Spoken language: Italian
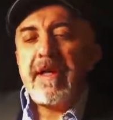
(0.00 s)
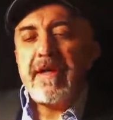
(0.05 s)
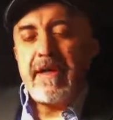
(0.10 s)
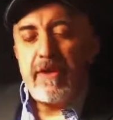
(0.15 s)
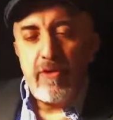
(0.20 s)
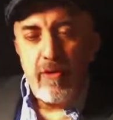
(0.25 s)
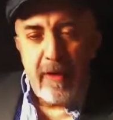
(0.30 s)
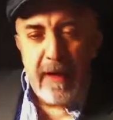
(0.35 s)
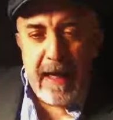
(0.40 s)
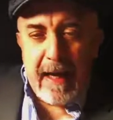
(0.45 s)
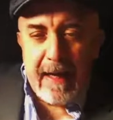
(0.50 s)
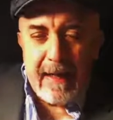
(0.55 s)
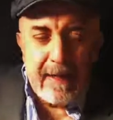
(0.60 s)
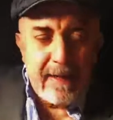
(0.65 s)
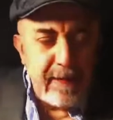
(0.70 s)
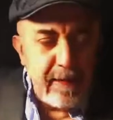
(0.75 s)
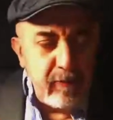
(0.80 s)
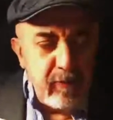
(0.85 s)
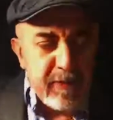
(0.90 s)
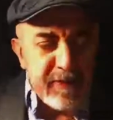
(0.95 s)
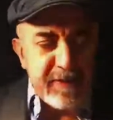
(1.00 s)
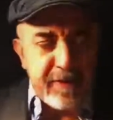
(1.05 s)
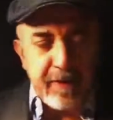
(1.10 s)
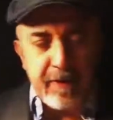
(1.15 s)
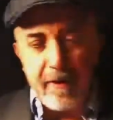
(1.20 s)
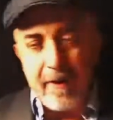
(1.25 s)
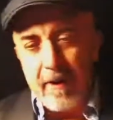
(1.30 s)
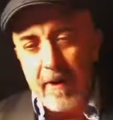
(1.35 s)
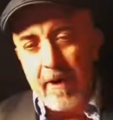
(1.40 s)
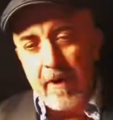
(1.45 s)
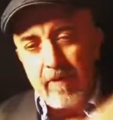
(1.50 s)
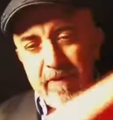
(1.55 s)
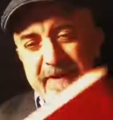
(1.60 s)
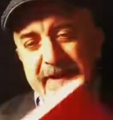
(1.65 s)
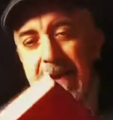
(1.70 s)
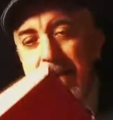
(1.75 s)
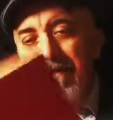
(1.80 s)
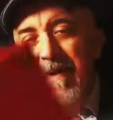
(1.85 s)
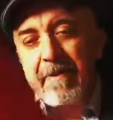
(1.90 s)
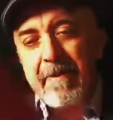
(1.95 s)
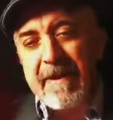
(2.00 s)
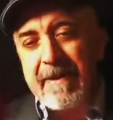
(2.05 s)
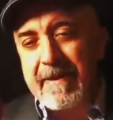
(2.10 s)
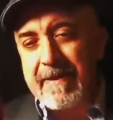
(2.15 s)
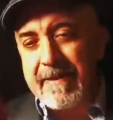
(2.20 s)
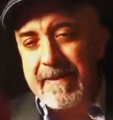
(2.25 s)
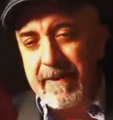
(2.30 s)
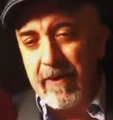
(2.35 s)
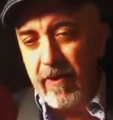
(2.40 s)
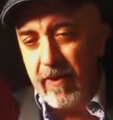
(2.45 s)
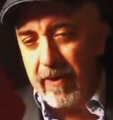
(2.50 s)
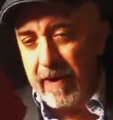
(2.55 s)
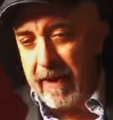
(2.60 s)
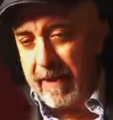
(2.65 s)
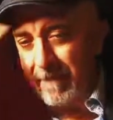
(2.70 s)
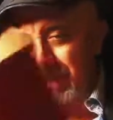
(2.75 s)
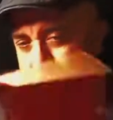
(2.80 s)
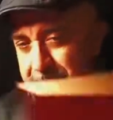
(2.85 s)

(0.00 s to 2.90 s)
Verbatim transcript: editoriale di questo, questa è la prima edizione,